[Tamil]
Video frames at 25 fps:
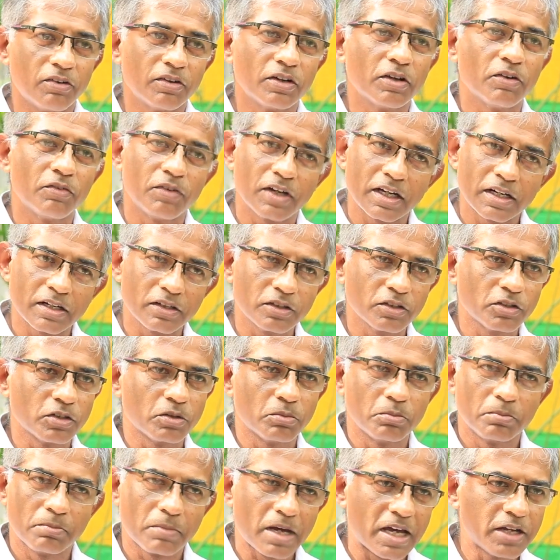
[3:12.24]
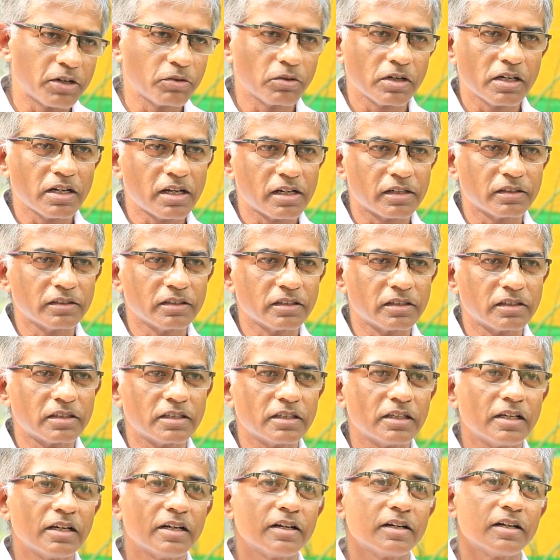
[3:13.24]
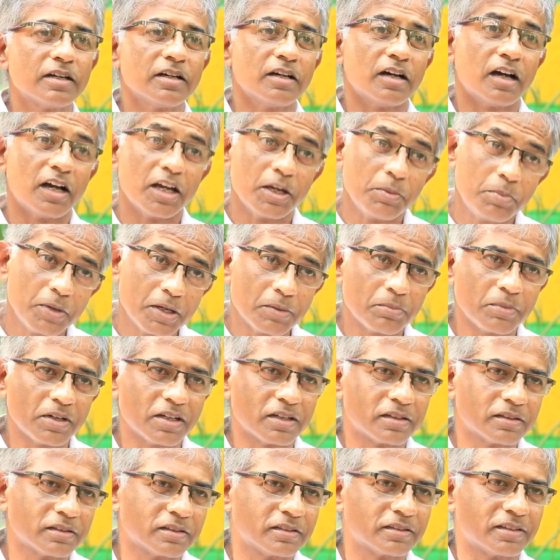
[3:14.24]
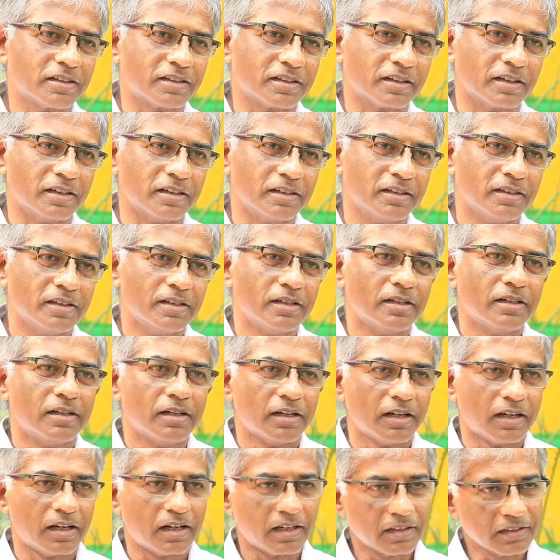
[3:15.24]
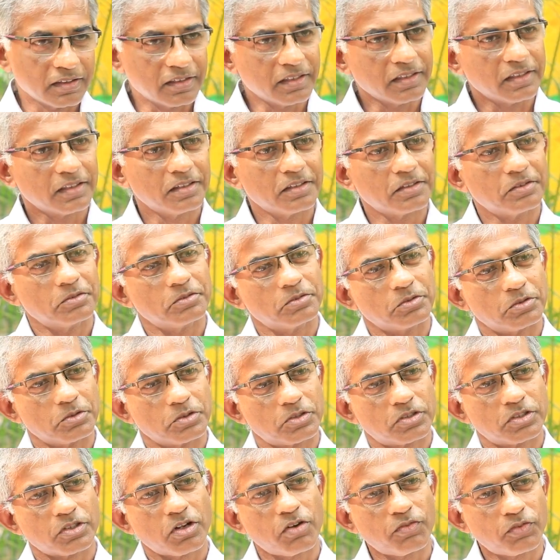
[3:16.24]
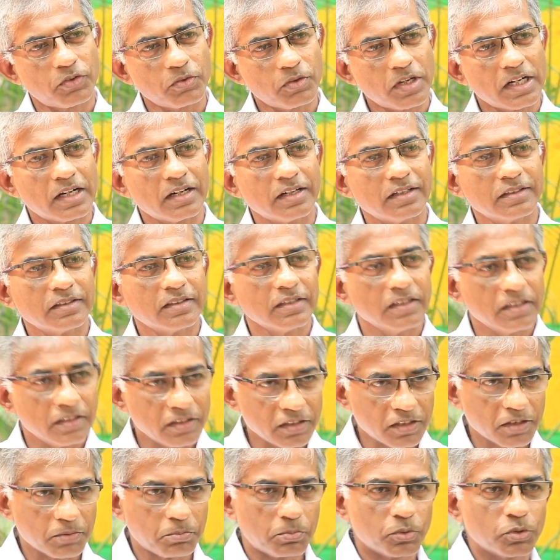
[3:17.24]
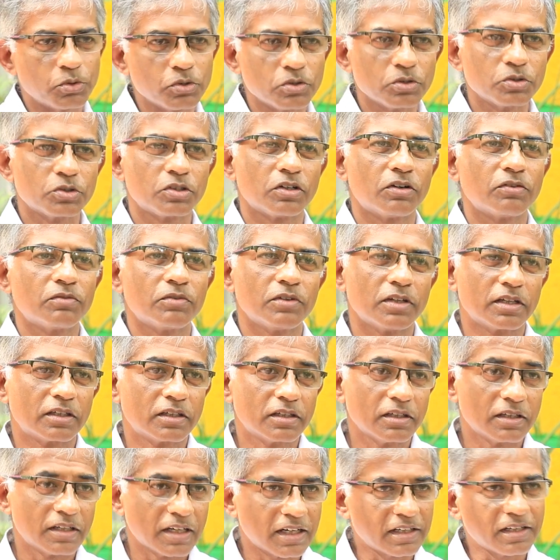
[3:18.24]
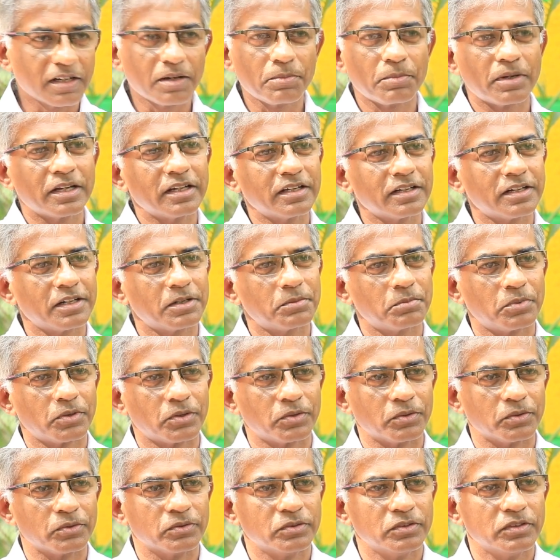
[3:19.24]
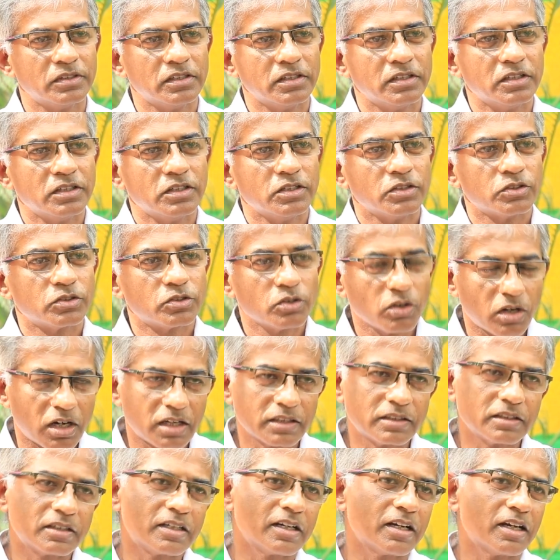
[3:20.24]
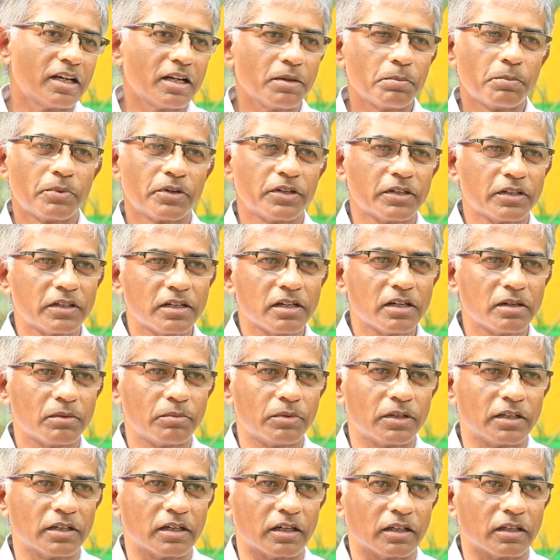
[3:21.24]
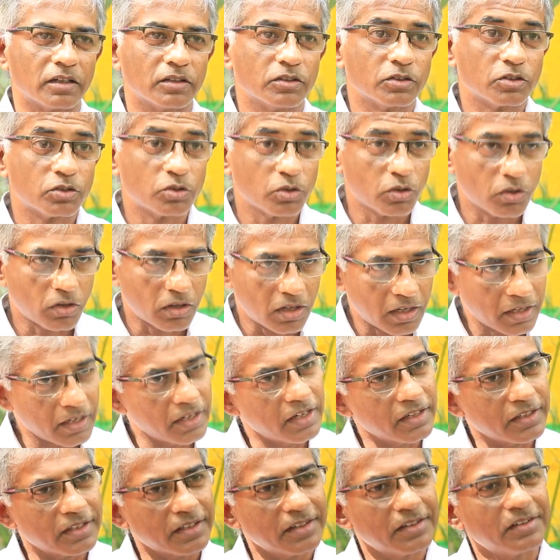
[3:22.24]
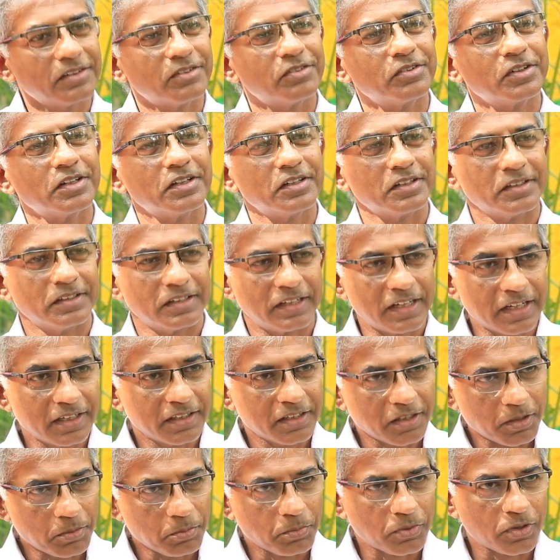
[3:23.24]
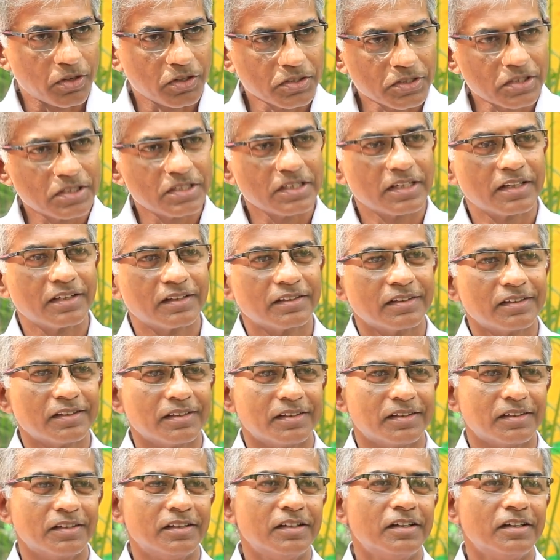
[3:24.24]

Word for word: அவங்க வேறு ஏதோ மேனுவலாக இருந்திருக்கு இல்லைன்னா ஐபிஎம்மில் இருந்திருக்காங்க அந்த சாஃப்ட்வேர்லேருந்து இந்த புது சாஃப்ட்வேருக்கு டேட்டா மைக்ரேட் பண்ணும் ஸோ அதுக்கு ஹெல்ப் பண்ணுங்கள் அப்படின்னாங்க ஸோ அங்கே தான் அவங்க டேட்டா ப்ராசஸிங் அந்த